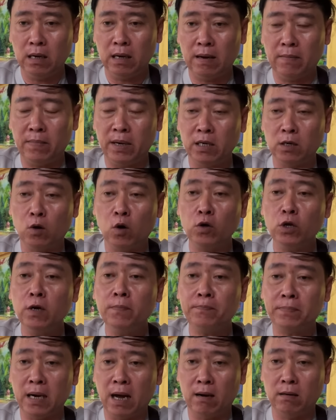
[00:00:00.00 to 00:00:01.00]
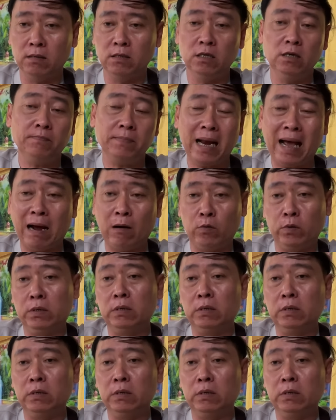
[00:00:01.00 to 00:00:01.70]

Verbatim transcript: là mình có giúp đời giúp đạo